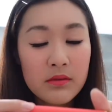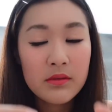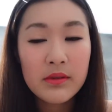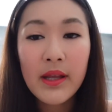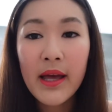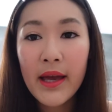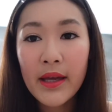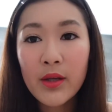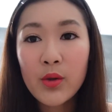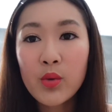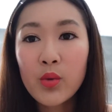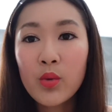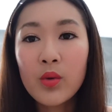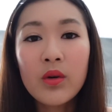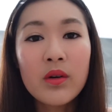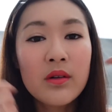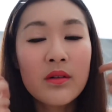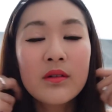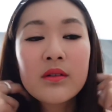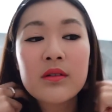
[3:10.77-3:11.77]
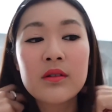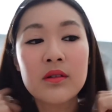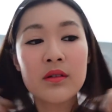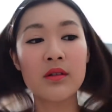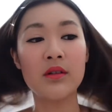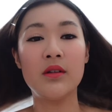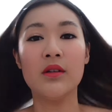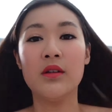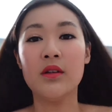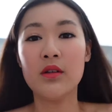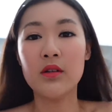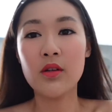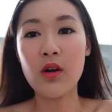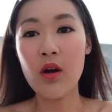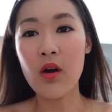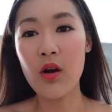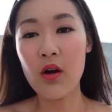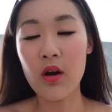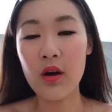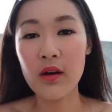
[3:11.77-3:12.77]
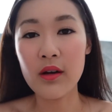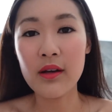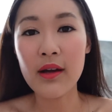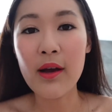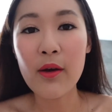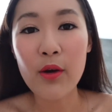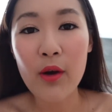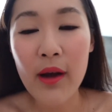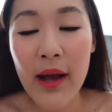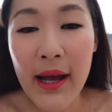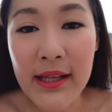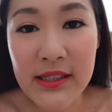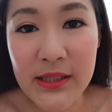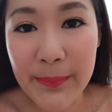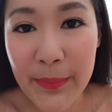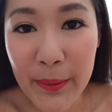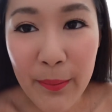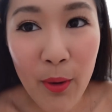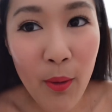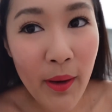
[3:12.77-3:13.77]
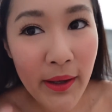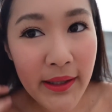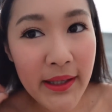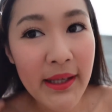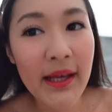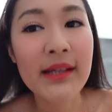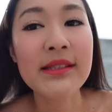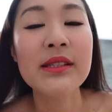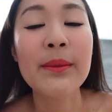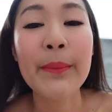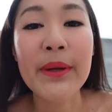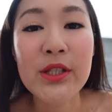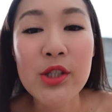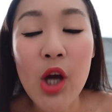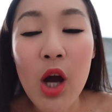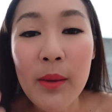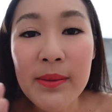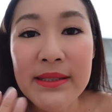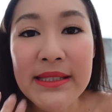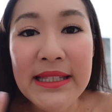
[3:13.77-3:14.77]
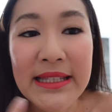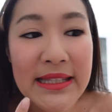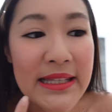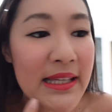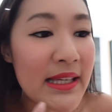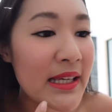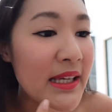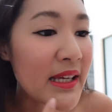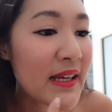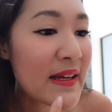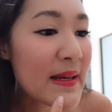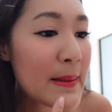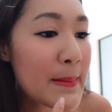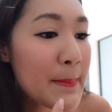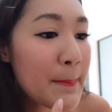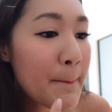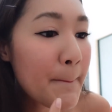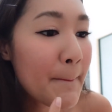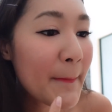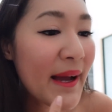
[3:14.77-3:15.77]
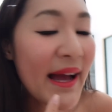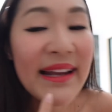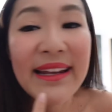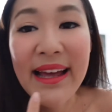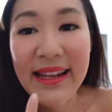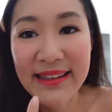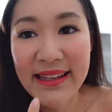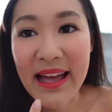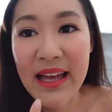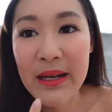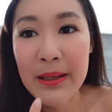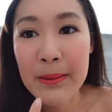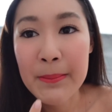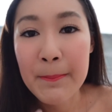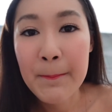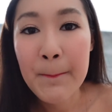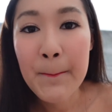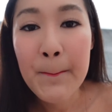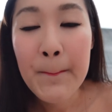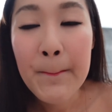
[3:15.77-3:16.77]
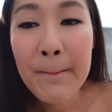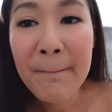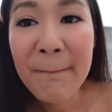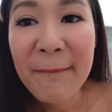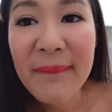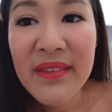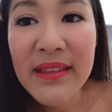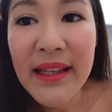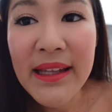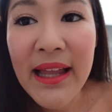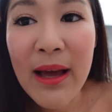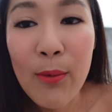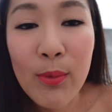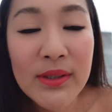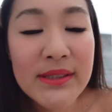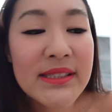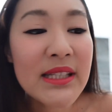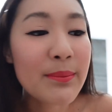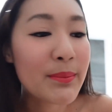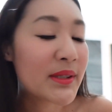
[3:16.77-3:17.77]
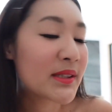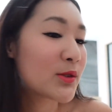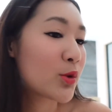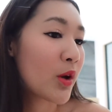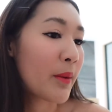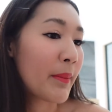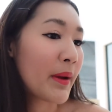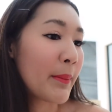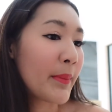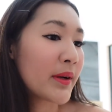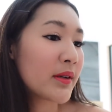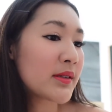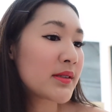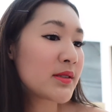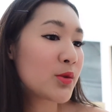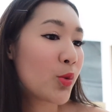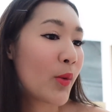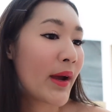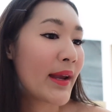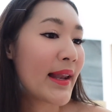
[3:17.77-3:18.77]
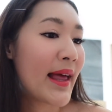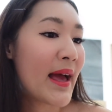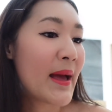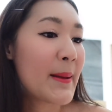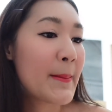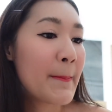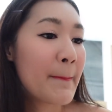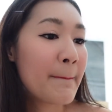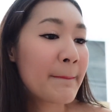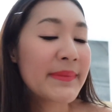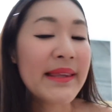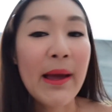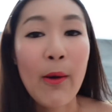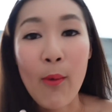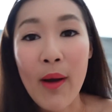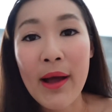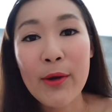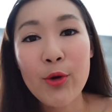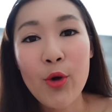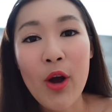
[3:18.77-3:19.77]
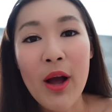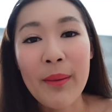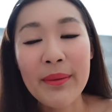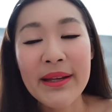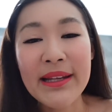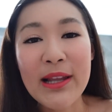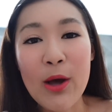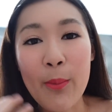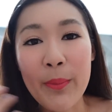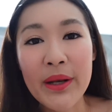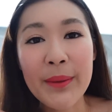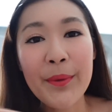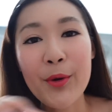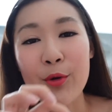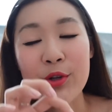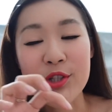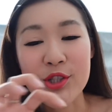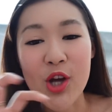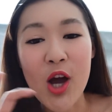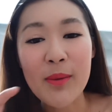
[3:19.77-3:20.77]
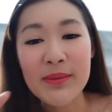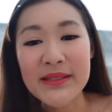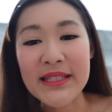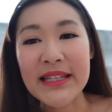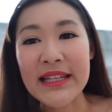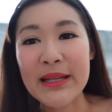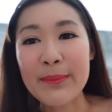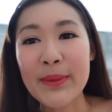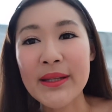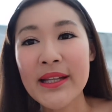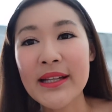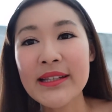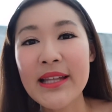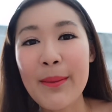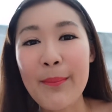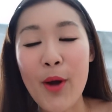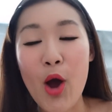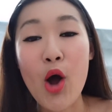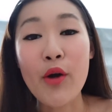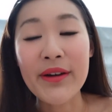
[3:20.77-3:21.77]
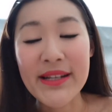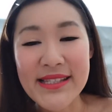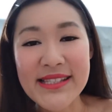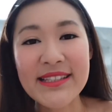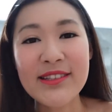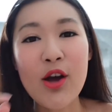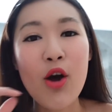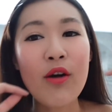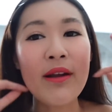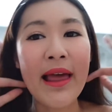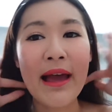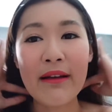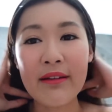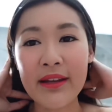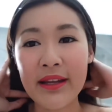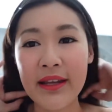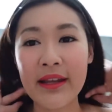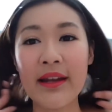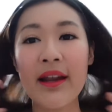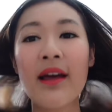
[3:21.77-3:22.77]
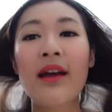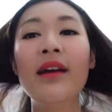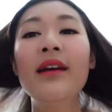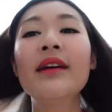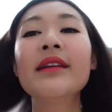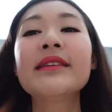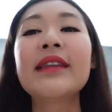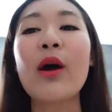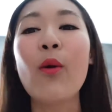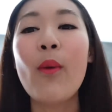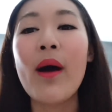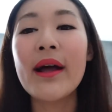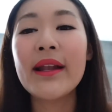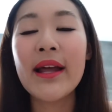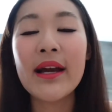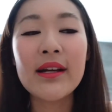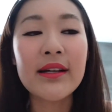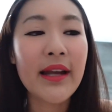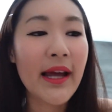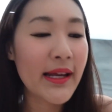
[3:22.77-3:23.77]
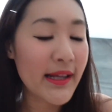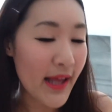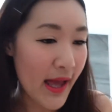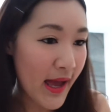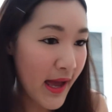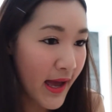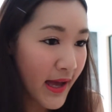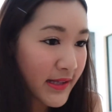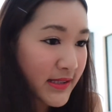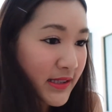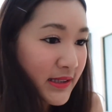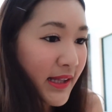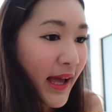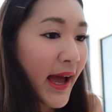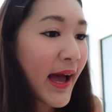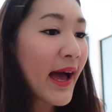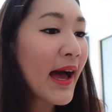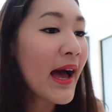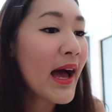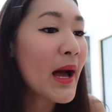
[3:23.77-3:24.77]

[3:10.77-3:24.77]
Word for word: ได้อยู่ ก็อาจจะเป็นเพราะว่ากี้อาจจะไม่ชอบสีนี้ ขนาดนั้นแต่ถามว่าสีมันสวยไหมมันก็สวยแหละแต่ว่าด้วยความที่เราไม่ได้เป็นคนชอบสีนี้มันตั้งแต่แบบออริจินอลแล้วอะไรอย่างเงี้ยนะแต่ว่าถ้าเกิดให้ทาจะทา